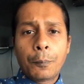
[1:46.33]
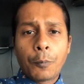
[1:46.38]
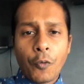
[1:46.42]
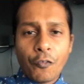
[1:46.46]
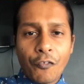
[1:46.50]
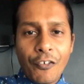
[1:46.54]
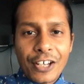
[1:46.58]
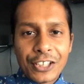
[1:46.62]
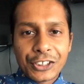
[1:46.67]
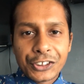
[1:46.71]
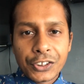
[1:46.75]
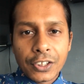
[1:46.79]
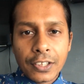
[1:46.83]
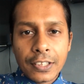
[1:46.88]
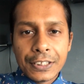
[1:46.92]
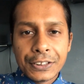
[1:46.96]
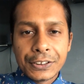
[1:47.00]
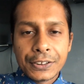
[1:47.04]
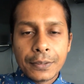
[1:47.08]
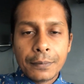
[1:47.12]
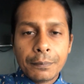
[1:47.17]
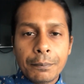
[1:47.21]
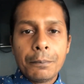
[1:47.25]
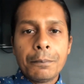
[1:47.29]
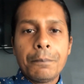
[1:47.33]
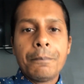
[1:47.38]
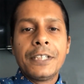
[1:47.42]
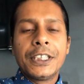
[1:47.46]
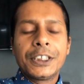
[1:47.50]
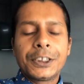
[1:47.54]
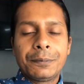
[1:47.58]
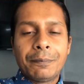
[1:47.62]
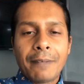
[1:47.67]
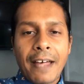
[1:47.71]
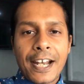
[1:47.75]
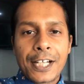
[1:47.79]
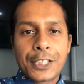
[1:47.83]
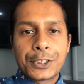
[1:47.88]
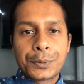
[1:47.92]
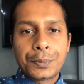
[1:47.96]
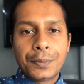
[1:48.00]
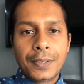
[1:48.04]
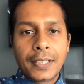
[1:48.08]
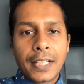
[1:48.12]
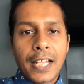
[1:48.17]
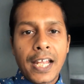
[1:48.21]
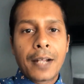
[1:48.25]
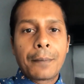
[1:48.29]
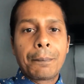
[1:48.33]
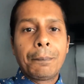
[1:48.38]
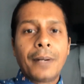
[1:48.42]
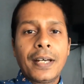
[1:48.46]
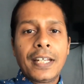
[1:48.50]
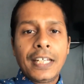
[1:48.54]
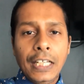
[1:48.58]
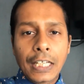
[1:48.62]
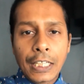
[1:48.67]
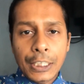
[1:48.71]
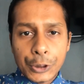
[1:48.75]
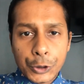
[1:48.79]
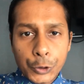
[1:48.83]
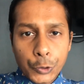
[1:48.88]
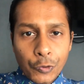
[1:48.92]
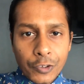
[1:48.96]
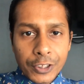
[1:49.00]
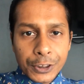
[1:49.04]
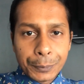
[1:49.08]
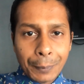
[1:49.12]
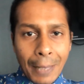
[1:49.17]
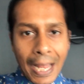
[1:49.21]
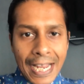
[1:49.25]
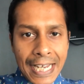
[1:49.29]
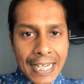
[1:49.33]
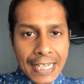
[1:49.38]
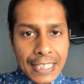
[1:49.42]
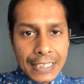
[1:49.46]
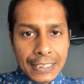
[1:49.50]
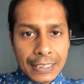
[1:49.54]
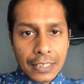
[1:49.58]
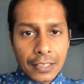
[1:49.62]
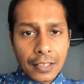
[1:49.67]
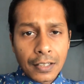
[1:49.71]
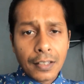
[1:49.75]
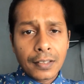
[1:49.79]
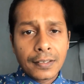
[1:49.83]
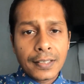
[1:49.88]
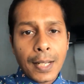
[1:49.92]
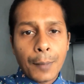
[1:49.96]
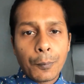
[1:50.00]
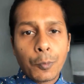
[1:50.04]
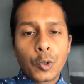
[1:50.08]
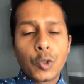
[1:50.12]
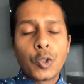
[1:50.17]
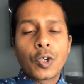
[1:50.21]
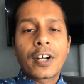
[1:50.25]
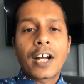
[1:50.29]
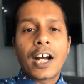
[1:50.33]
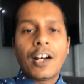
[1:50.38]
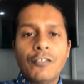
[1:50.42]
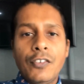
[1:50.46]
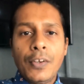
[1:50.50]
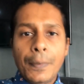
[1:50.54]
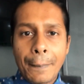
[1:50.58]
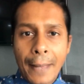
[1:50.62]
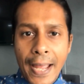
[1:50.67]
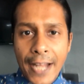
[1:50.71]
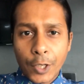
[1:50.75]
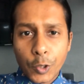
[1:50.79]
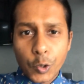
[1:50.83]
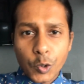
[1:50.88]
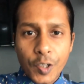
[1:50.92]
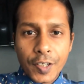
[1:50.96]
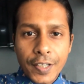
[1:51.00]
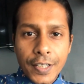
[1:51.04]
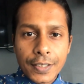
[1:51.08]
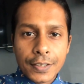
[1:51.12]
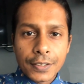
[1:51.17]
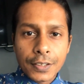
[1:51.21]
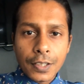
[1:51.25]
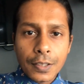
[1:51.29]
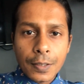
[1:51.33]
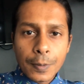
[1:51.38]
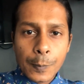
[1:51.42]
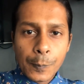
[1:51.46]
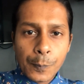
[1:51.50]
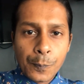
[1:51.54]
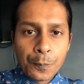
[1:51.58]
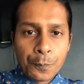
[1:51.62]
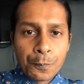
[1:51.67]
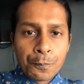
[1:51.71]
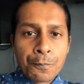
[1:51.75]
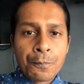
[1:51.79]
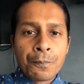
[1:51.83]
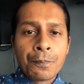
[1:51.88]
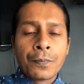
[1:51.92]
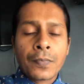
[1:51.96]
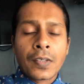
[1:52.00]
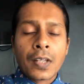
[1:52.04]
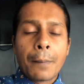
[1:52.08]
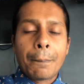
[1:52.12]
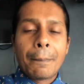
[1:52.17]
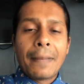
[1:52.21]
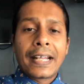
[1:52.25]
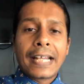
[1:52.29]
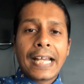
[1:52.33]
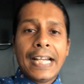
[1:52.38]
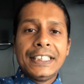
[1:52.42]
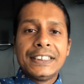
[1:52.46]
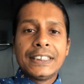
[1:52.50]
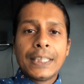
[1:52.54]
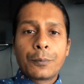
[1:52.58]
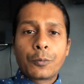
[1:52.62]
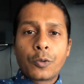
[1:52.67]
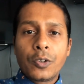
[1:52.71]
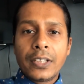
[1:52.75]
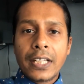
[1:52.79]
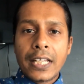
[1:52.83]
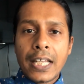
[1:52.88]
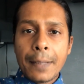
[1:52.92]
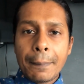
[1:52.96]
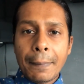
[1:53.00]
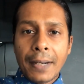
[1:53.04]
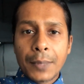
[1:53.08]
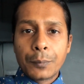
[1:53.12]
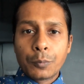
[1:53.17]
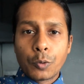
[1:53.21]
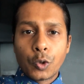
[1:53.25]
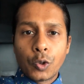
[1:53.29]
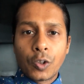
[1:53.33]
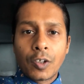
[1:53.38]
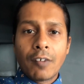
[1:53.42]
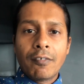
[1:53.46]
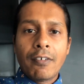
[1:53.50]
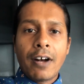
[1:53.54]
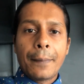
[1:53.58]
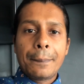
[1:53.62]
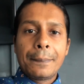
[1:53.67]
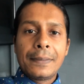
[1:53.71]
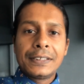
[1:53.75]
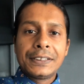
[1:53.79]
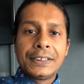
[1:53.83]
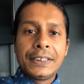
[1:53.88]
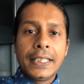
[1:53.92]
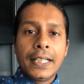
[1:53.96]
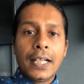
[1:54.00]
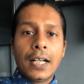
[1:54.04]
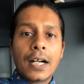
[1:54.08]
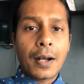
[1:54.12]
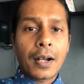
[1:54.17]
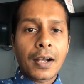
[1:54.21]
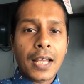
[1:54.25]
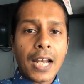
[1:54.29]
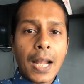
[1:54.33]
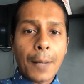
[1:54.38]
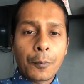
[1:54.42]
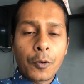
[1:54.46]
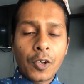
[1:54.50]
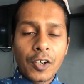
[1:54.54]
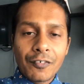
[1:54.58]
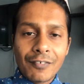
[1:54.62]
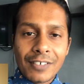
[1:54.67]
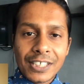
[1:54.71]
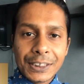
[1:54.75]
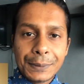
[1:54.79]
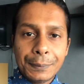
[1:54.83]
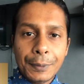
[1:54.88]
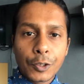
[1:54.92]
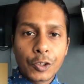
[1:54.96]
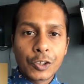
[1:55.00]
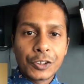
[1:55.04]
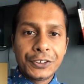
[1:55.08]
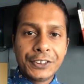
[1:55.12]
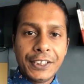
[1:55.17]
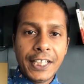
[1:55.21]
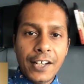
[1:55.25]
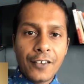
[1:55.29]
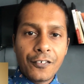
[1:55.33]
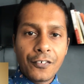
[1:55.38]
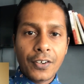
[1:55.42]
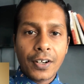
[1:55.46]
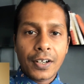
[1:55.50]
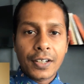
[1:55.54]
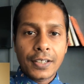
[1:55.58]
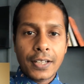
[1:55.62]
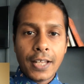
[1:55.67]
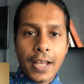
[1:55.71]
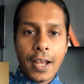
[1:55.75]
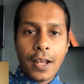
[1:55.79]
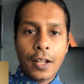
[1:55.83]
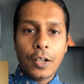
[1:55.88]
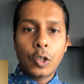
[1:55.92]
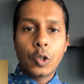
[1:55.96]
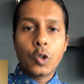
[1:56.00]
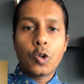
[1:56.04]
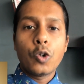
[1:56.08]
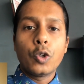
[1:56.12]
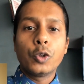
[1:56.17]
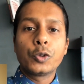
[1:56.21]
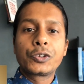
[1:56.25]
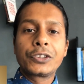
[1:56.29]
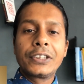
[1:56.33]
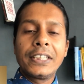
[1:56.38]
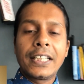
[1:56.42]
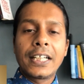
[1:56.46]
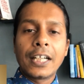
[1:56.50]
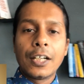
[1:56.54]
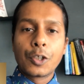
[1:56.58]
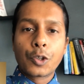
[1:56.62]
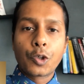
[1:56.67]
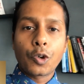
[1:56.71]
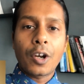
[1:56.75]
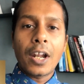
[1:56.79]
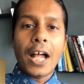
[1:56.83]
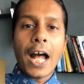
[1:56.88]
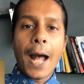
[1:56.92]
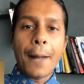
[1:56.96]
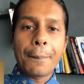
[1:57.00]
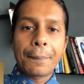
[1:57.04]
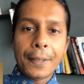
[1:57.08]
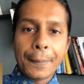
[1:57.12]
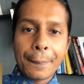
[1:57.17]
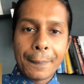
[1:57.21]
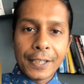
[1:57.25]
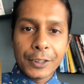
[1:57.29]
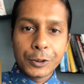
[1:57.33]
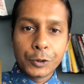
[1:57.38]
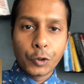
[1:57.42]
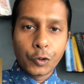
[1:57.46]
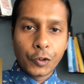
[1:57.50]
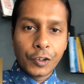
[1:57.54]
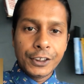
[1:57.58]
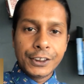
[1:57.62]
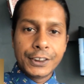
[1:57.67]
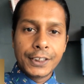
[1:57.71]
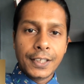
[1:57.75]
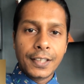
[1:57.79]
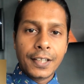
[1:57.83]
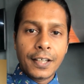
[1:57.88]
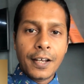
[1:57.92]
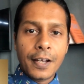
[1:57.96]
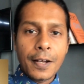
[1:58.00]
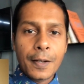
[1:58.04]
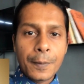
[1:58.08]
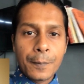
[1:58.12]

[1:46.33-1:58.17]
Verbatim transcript: अनप्रोफेशनलिज्म मिसमैनेजमेंट एक बड़ी इशू है इस बैंक के अंदर या बोल दो तो काफी बैंकों के अंदर मैं गाइज आपको यही बात बोलूंगा वापस से अगर आपको इन्वेस्टमेंट को सेफ रखना है तो उसकी कंट्रोल आपके पास होनी चाहिए